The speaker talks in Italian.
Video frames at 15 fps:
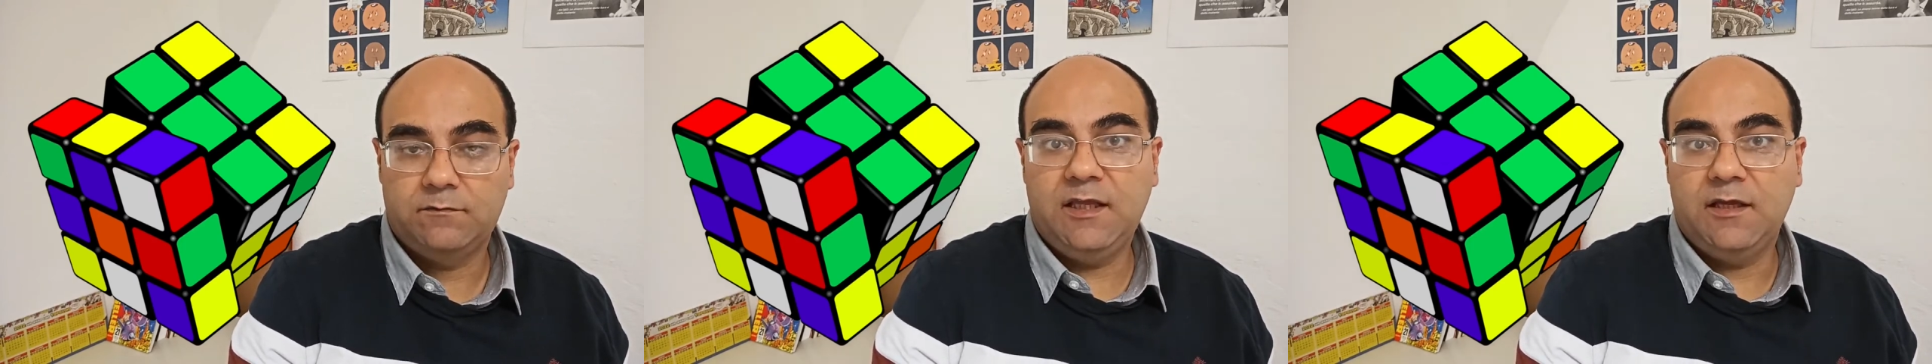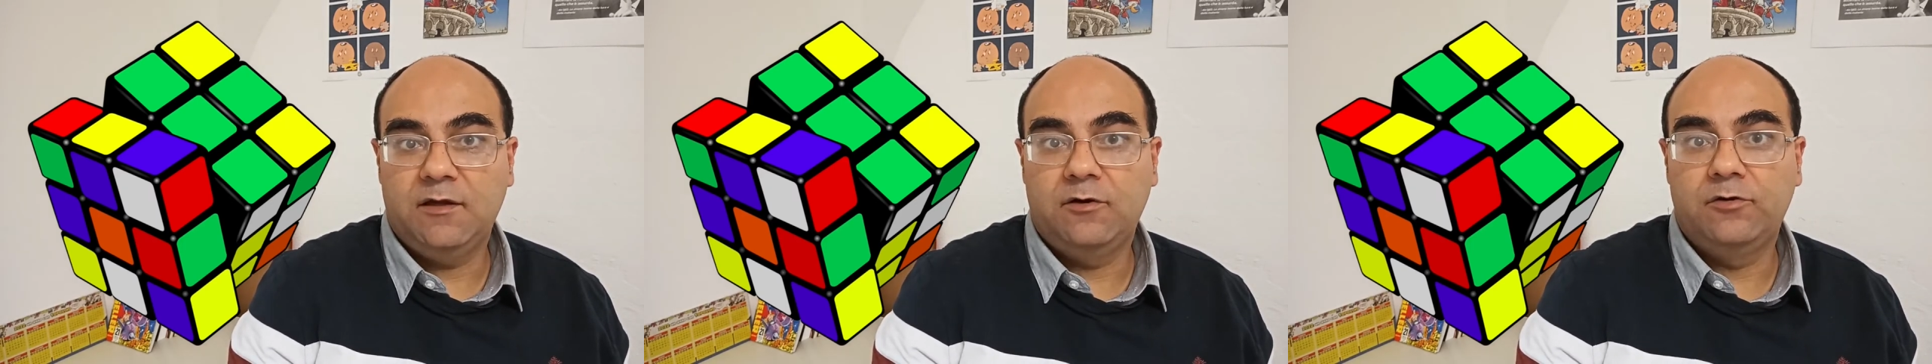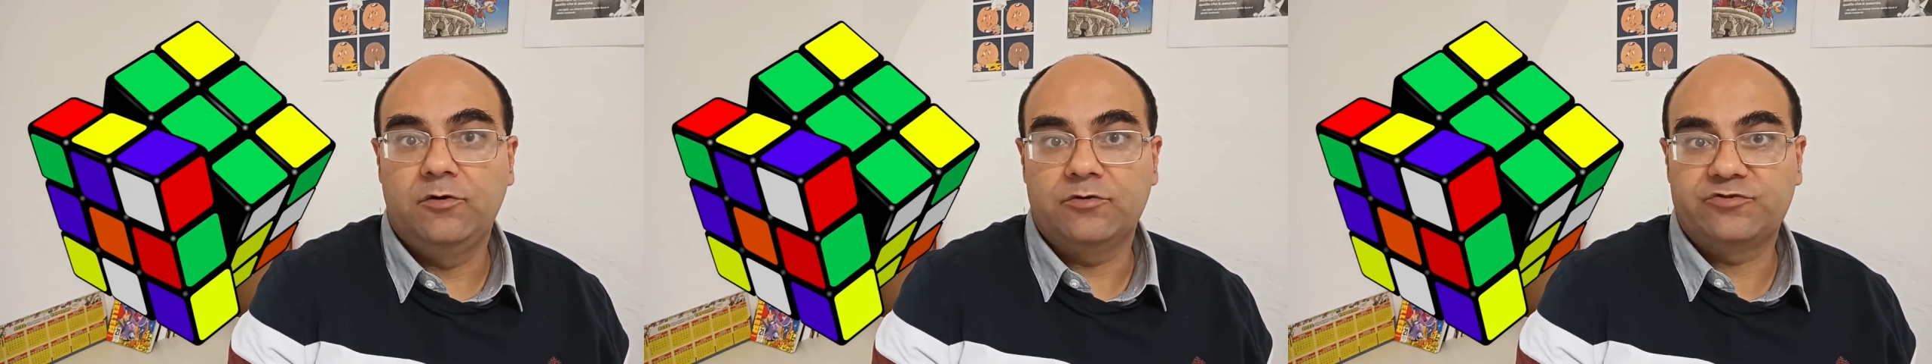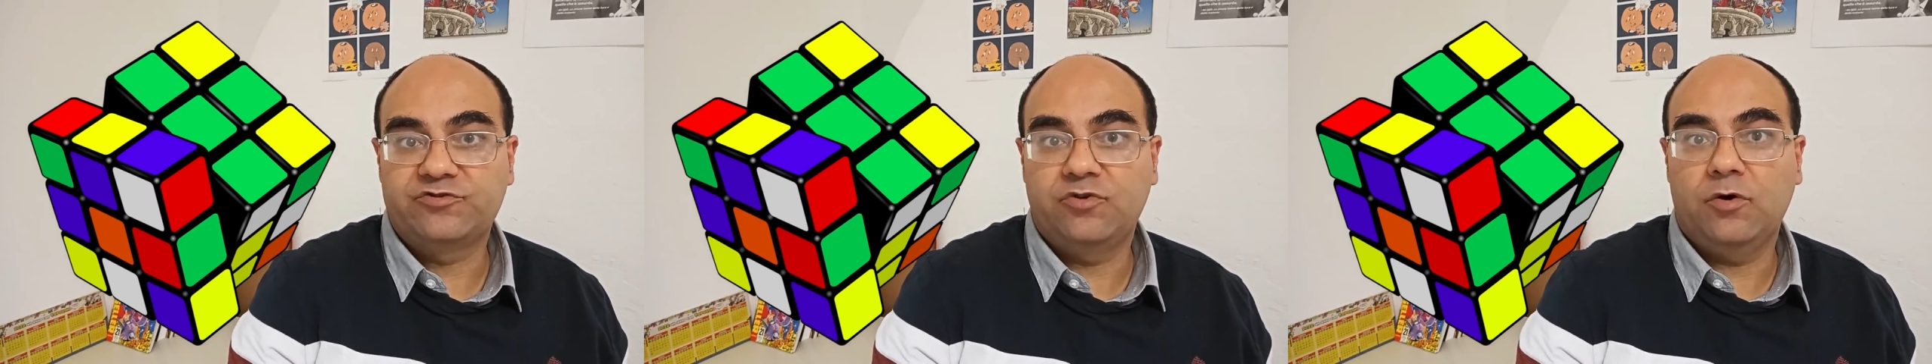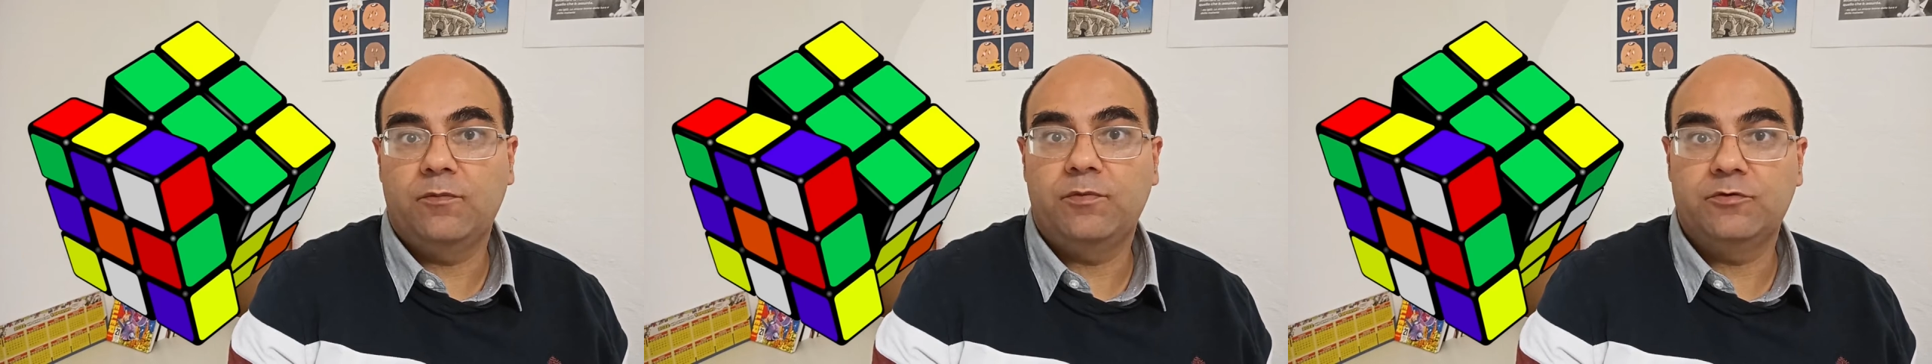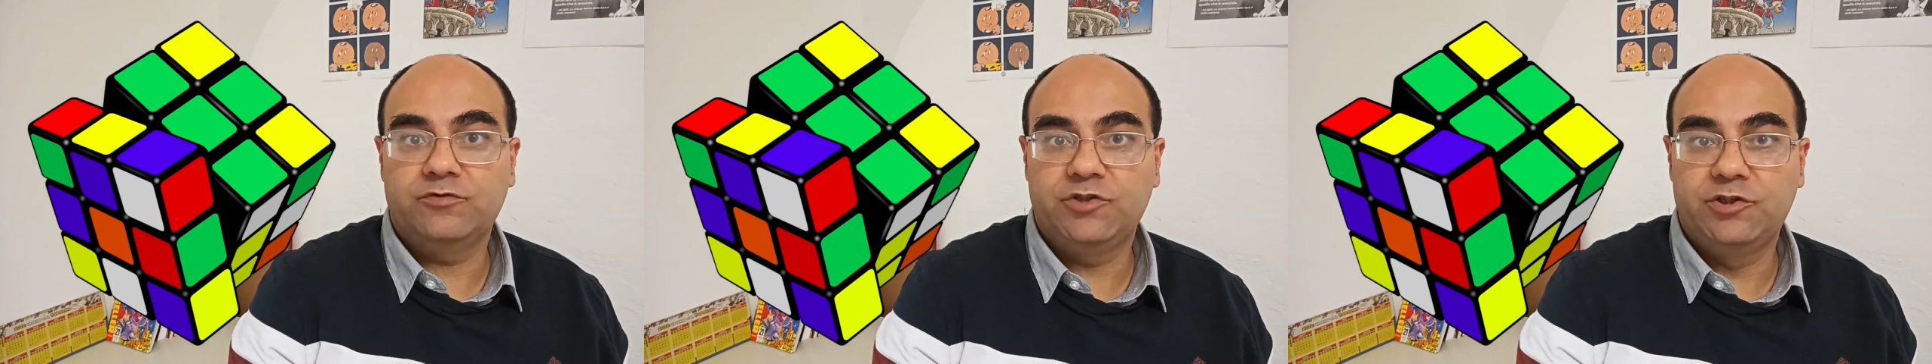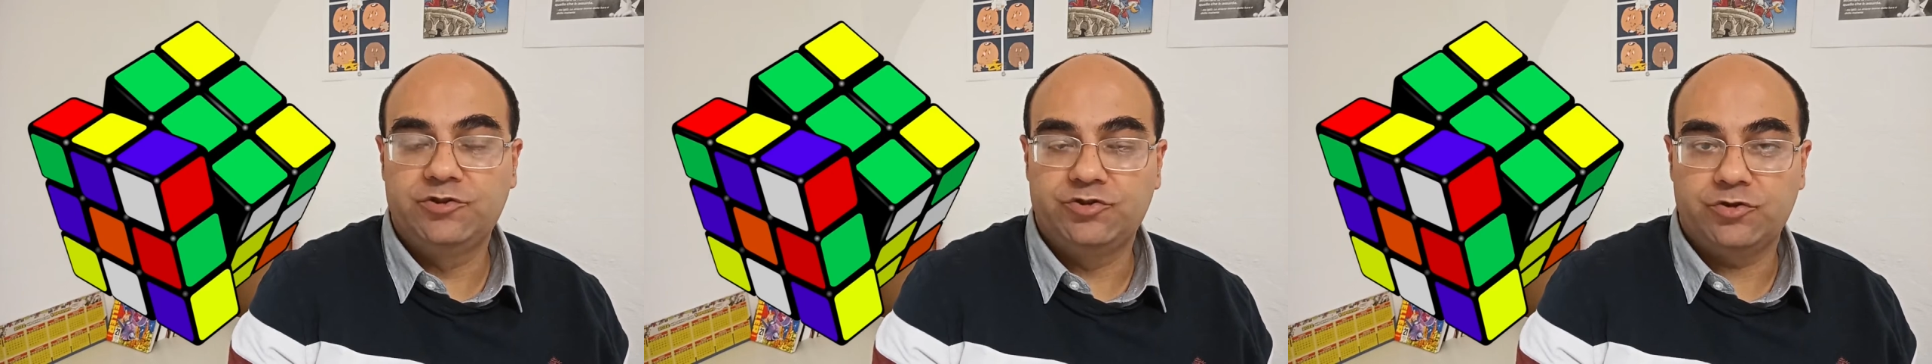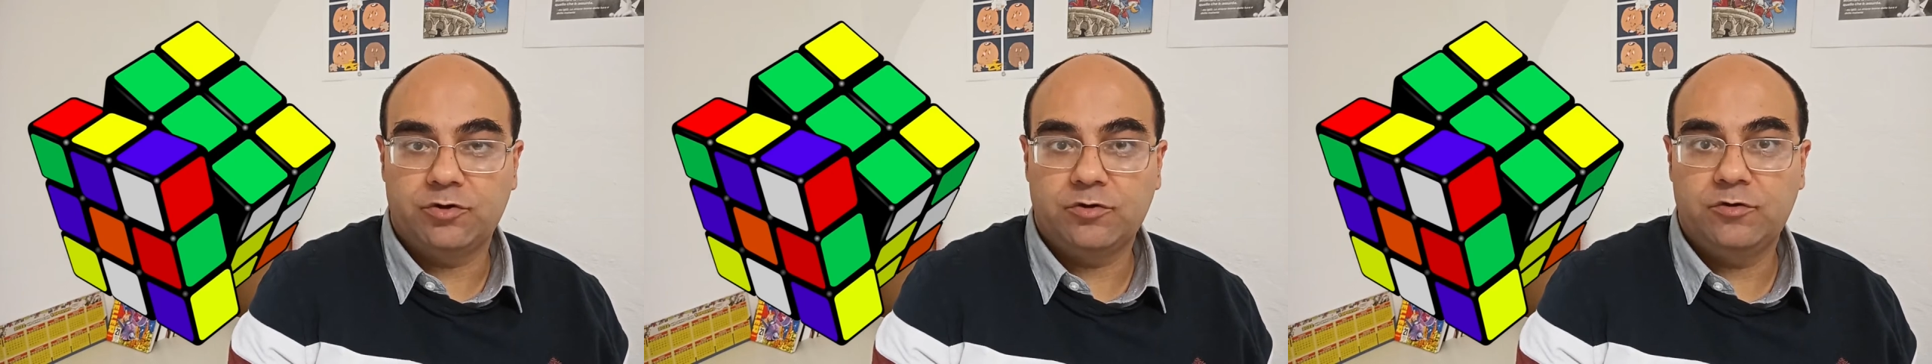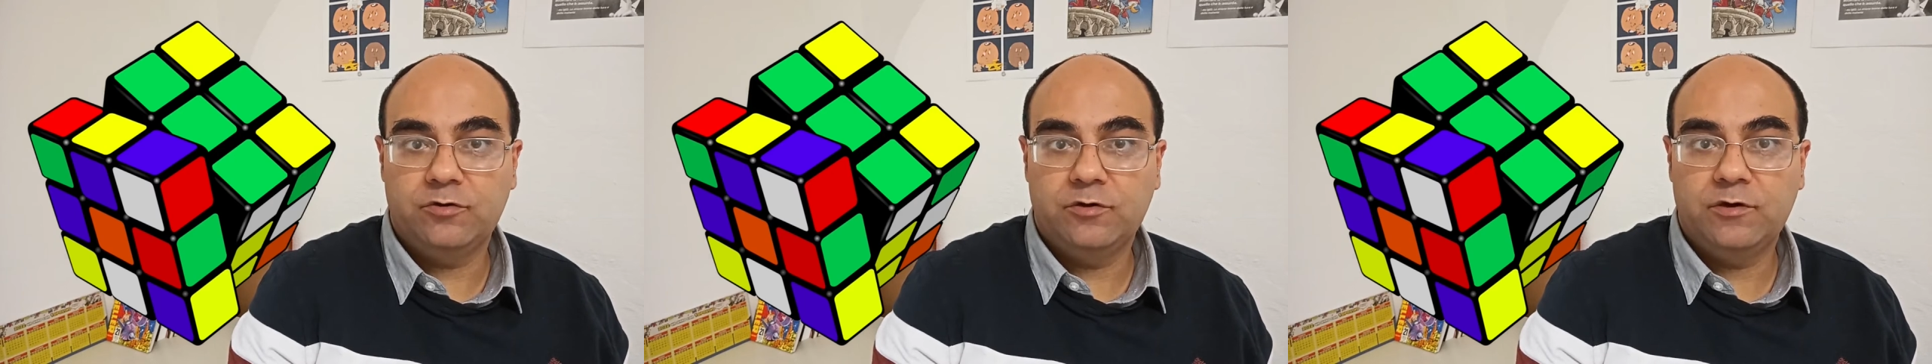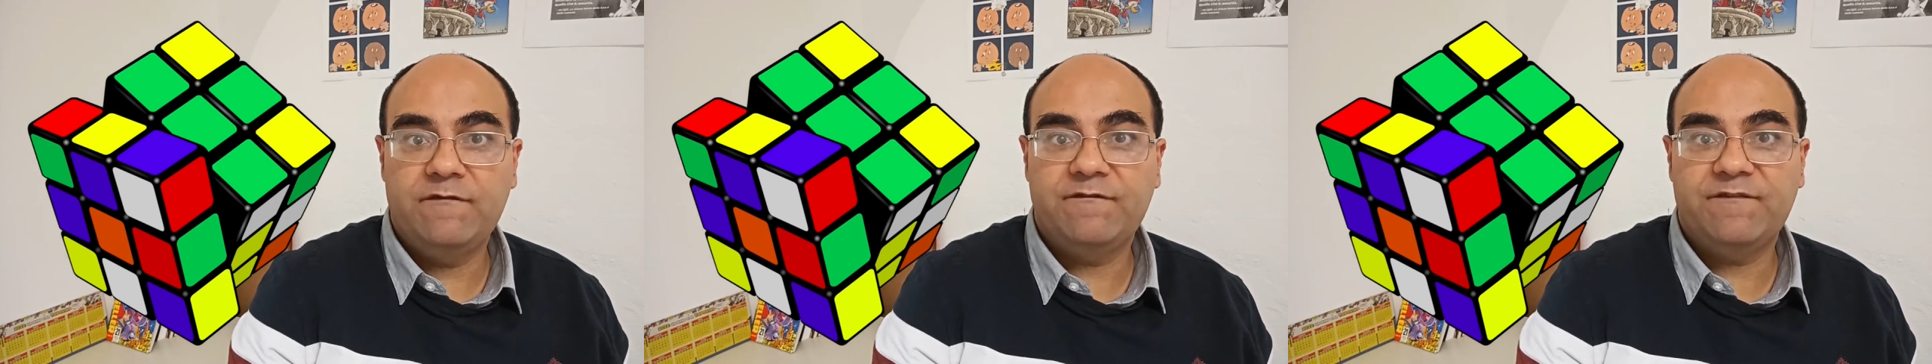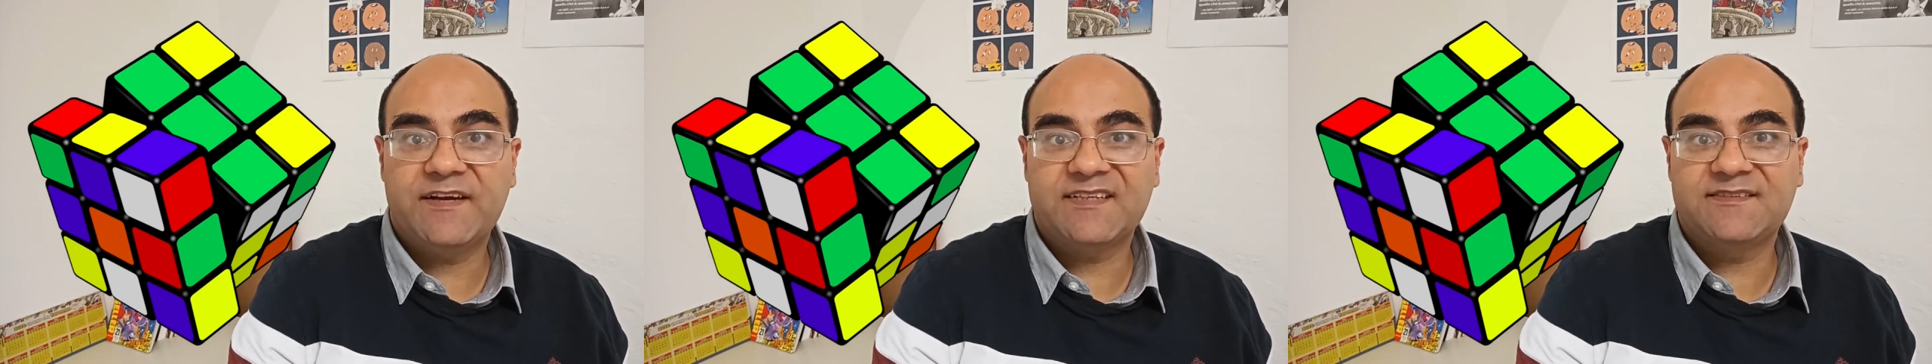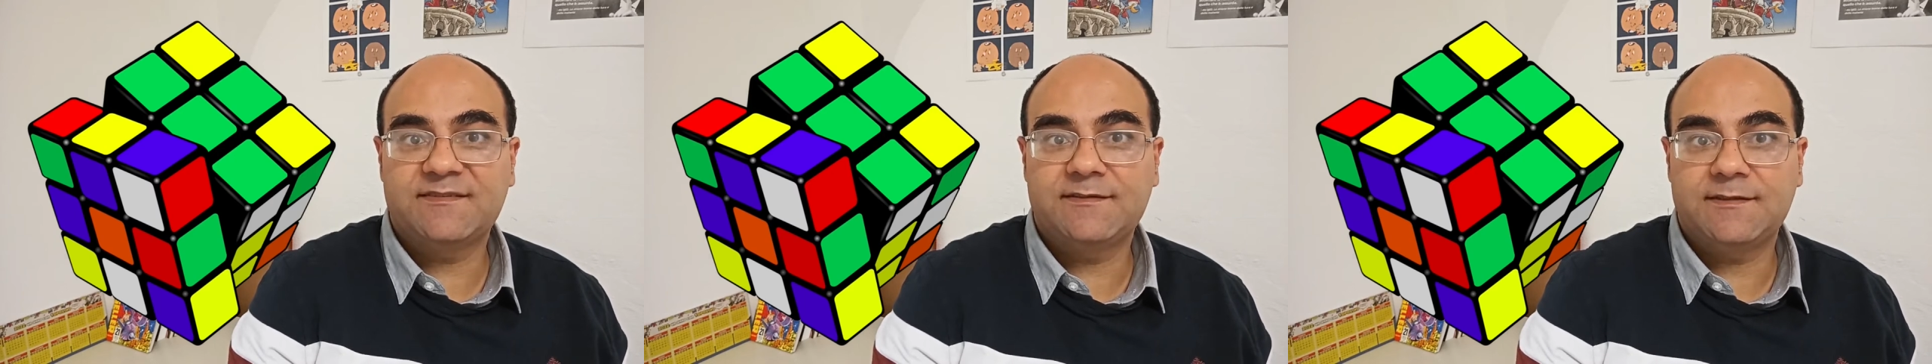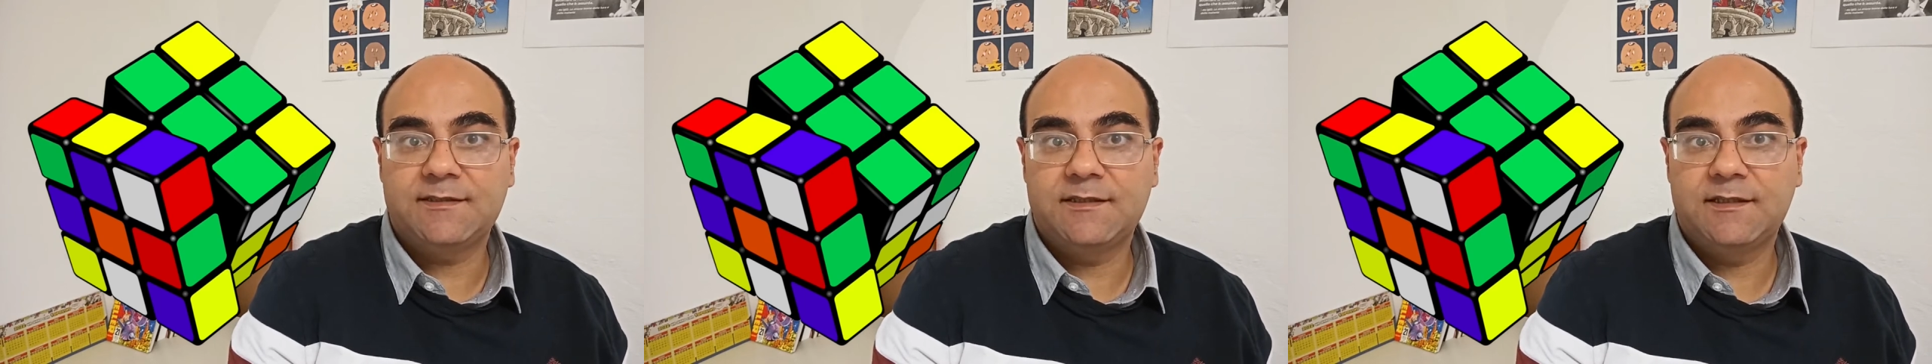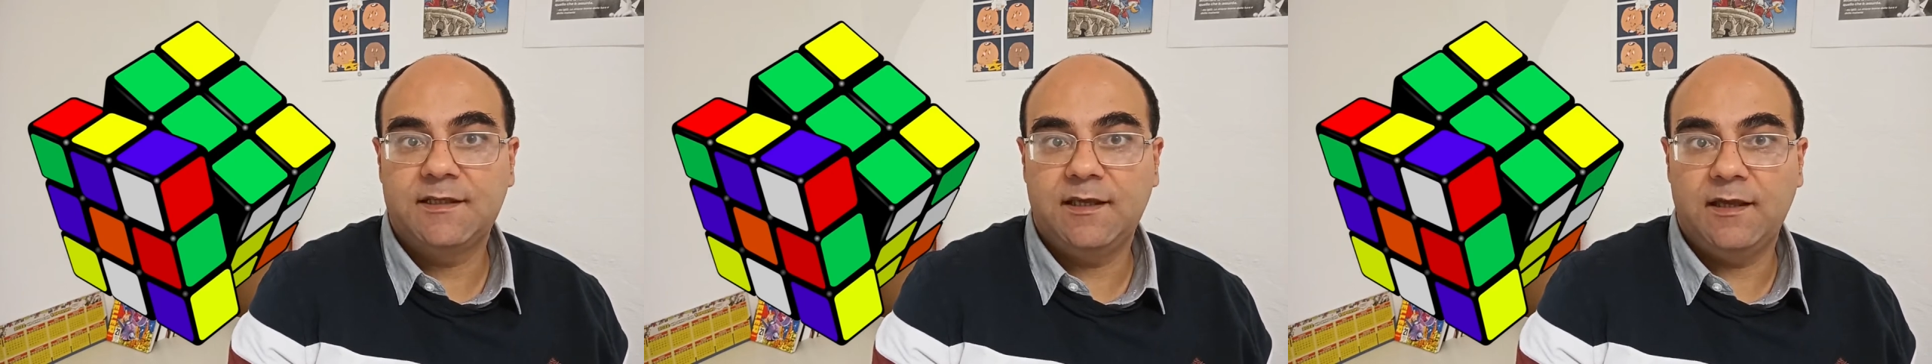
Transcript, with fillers: e lo scopo del gioco è far sì